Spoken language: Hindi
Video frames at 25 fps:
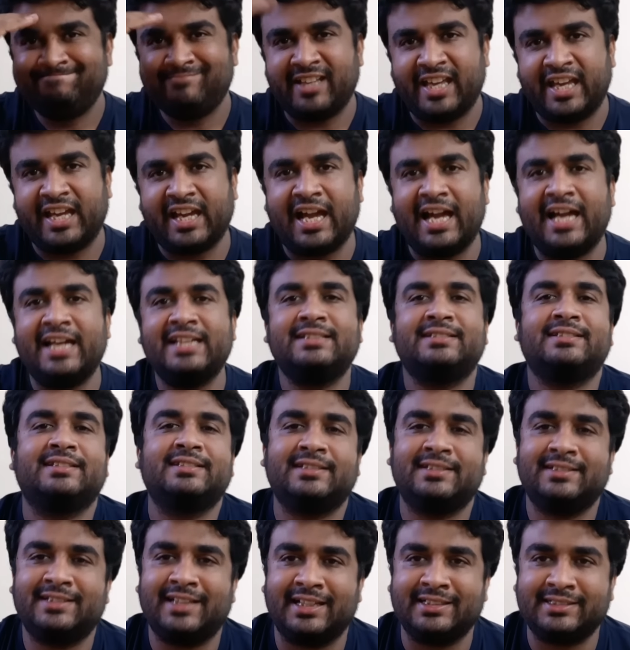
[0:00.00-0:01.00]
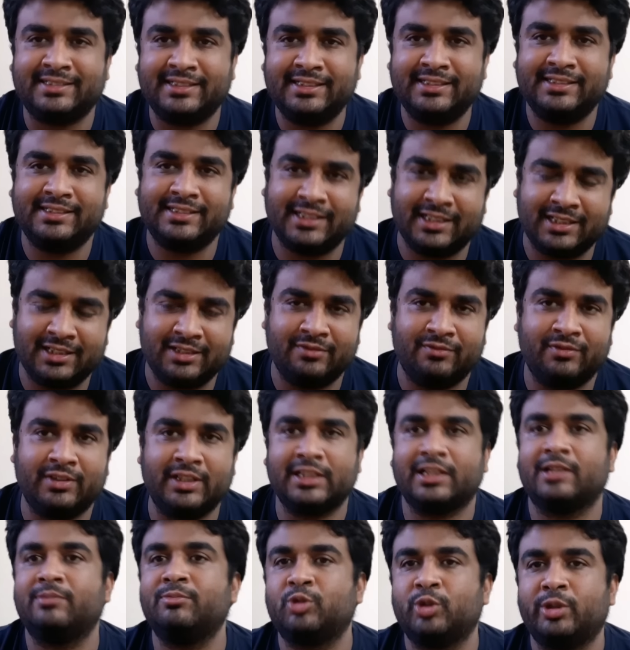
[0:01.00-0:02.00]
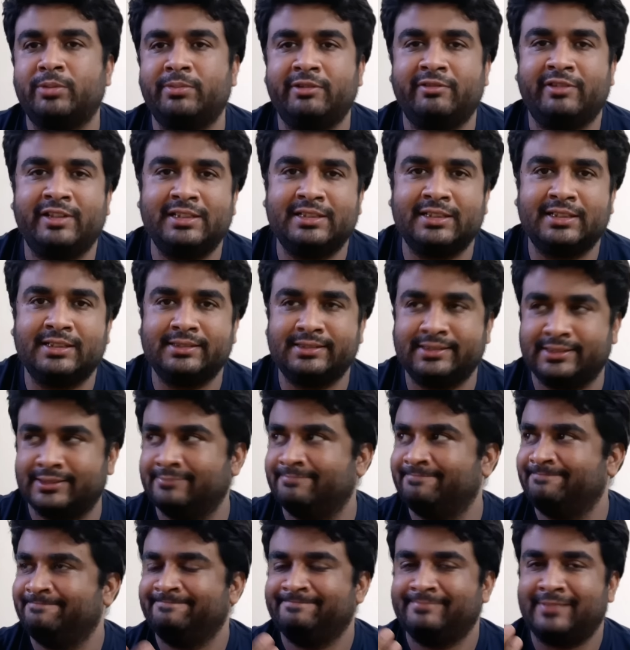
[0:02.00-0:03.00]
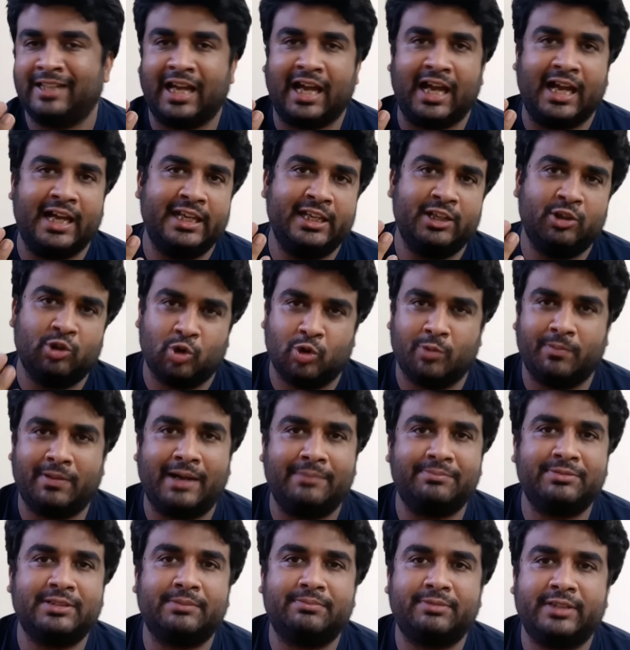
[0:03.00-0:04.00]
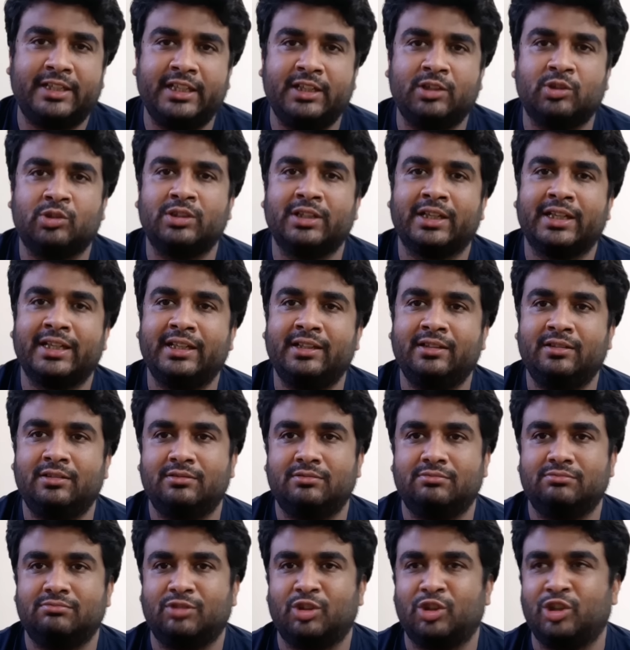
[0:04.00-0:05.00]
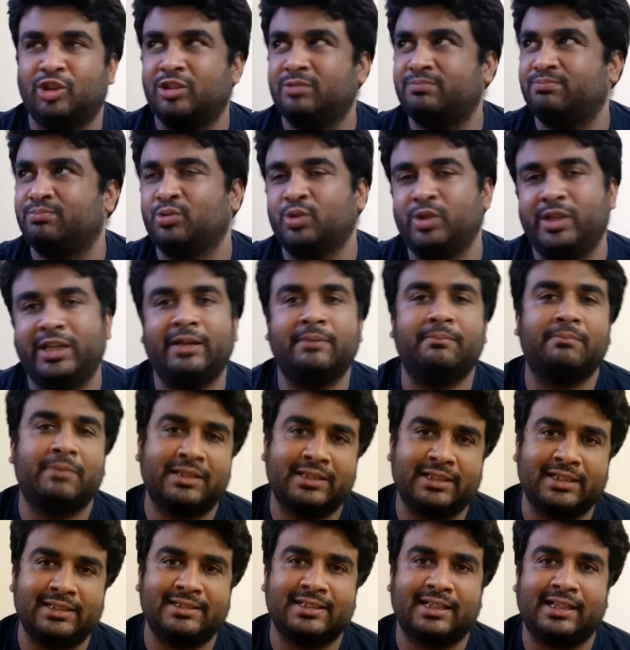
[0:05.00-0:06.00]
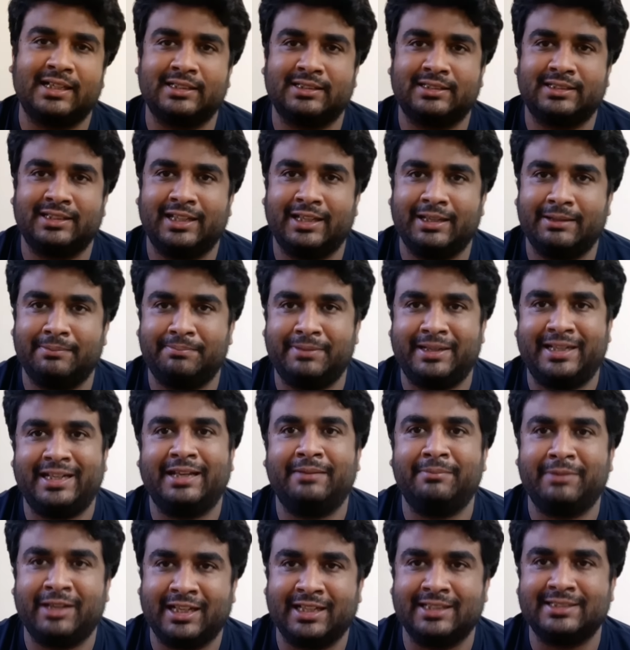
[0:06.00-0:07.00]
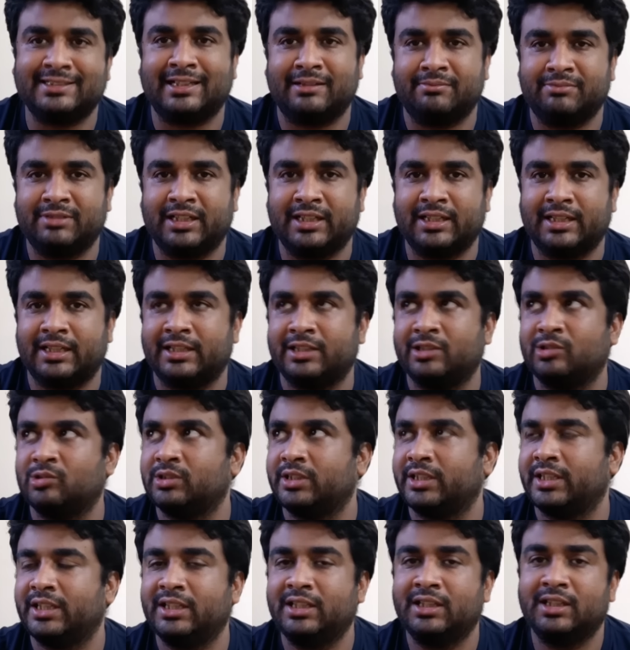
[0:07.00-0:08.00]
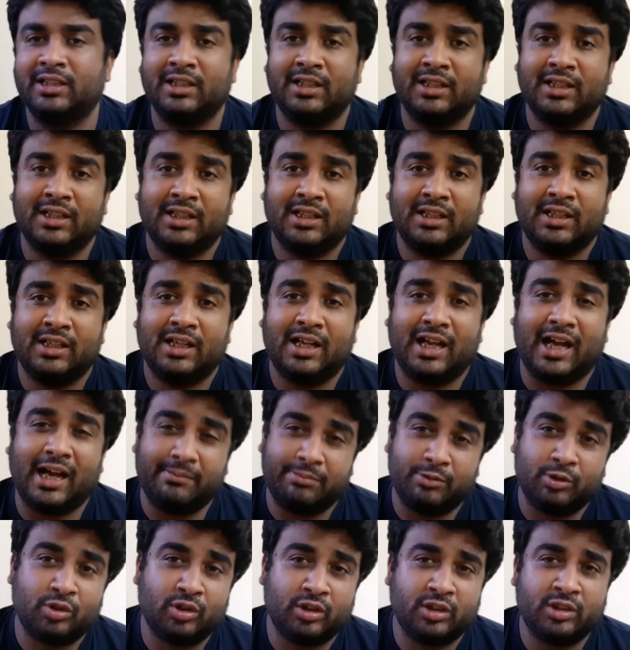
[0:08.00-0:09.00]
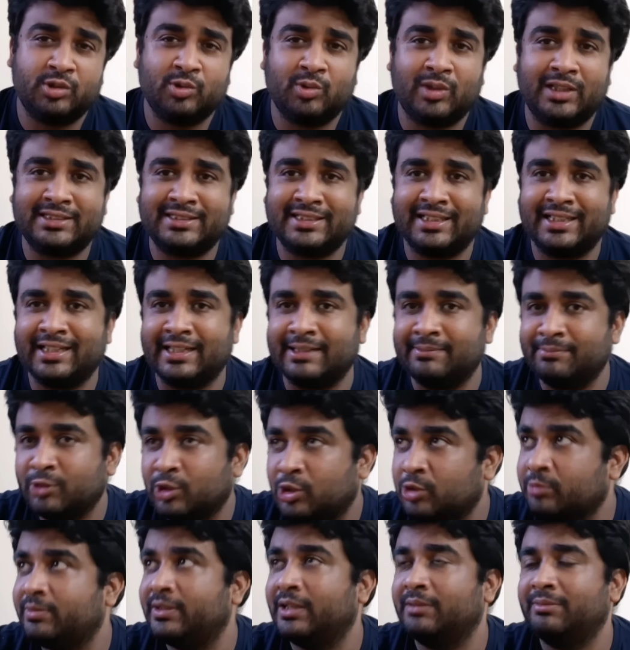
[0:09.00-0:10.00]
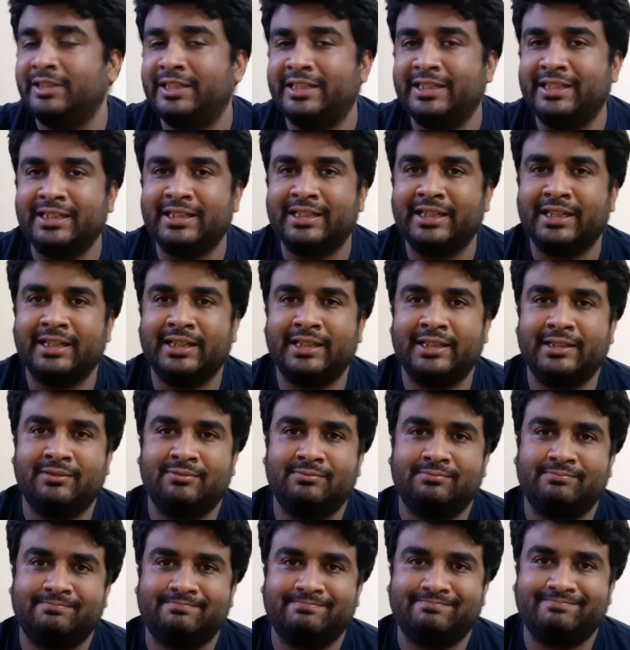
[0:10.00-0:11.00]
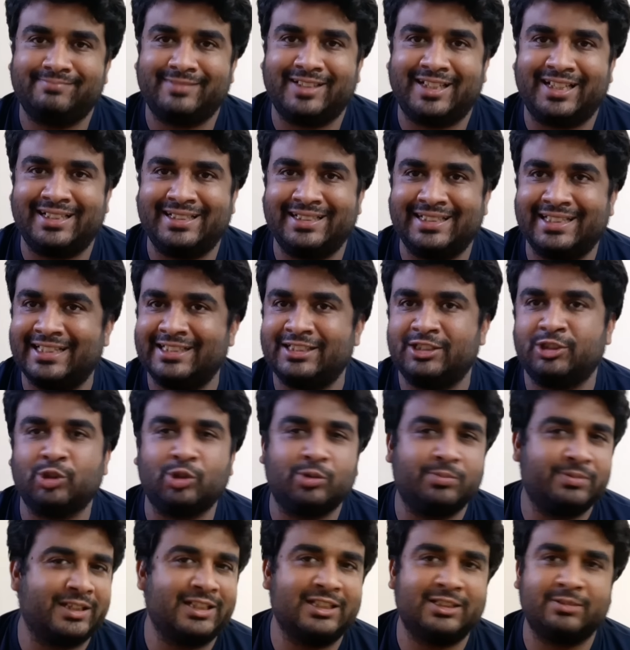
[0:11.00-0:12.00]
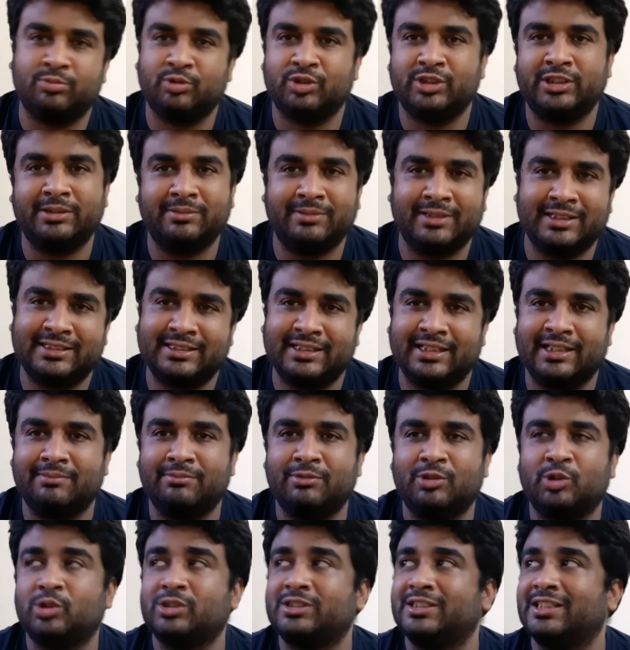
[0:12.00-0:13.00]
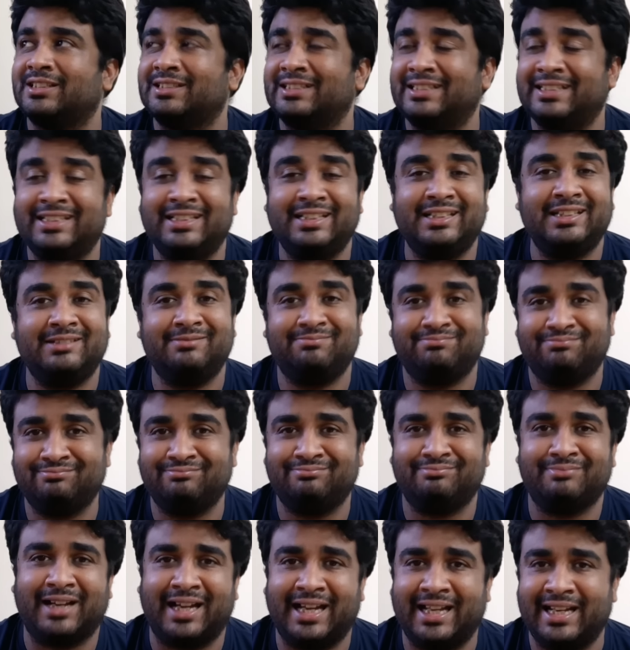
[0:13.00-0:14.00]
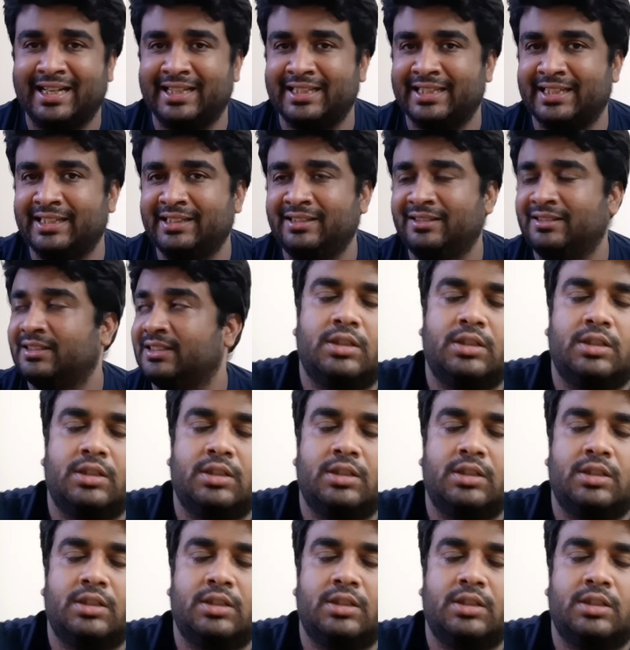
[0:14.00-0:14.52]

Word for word: हे गाइस दिस इज़ आशीष एंड वेलकम टू एबी वेंचर्स आई होप आप सब ठीक होंगे और पूरी हिम्मत के साथ ये पेंडेमिक का सामना कर रहे होंगे आप लोगों की दुआ से हम लोग भी अभी ठीक हैं एंड लेट्स होप कि इस मुसीबत से हम लोग जल्दी बाहर आ जाएं